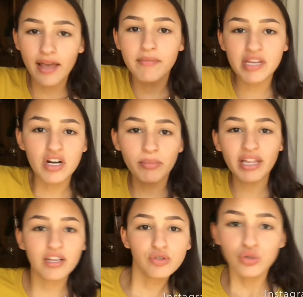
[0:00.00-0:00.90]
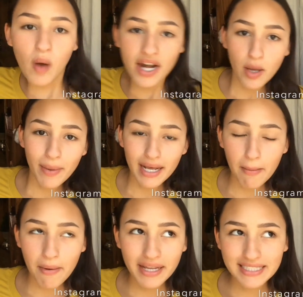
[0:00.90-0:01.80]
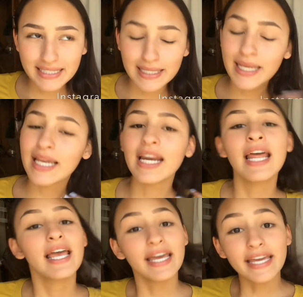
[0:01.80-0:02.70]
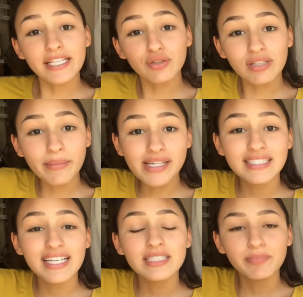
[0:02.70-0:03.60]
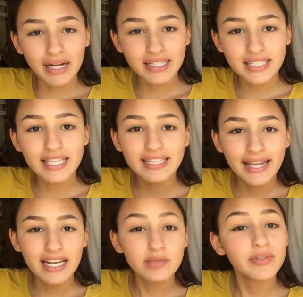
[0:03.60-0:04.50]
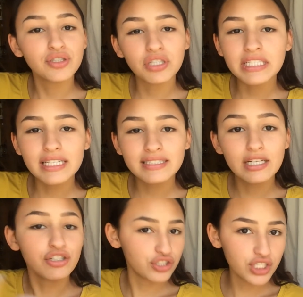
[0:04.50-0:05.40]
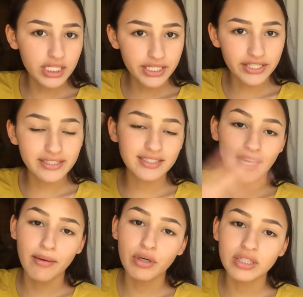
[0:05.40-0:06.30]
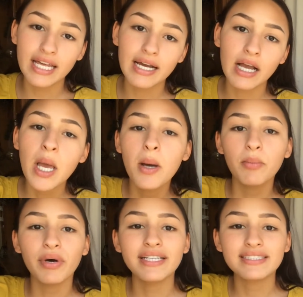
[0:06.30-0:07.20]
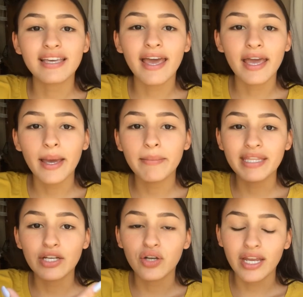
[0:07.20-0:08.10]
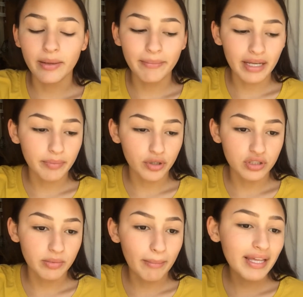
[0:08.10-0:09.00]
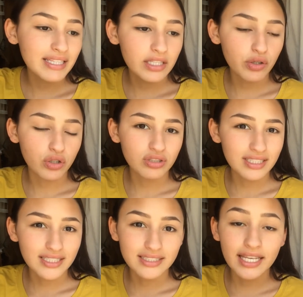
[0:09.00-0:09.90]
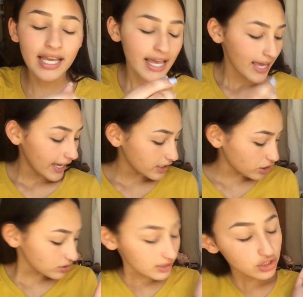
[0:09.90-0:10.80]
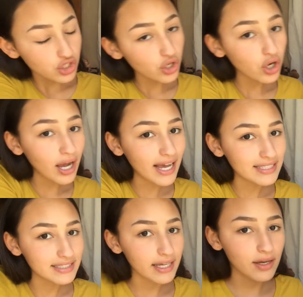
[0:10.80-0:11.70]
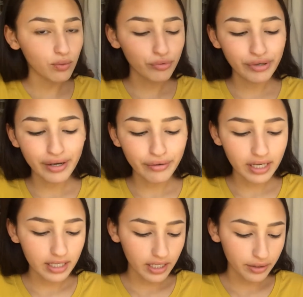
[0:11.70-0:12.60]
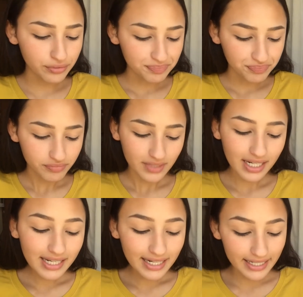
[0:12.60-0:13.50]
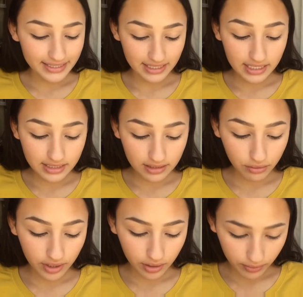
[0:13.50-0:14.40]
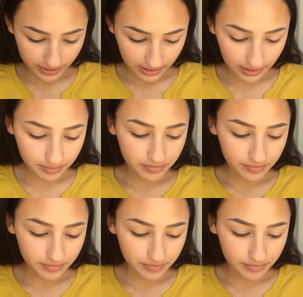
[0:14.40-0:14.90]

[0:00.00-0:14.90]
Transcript: mi nombre de usuario para que me vayas a seguir y tú también seas parte de las personitas de los gingers que votan pues qué video quieren ver próximamente o cosas así. Entonces yo hace una hora creo les hice una encuesta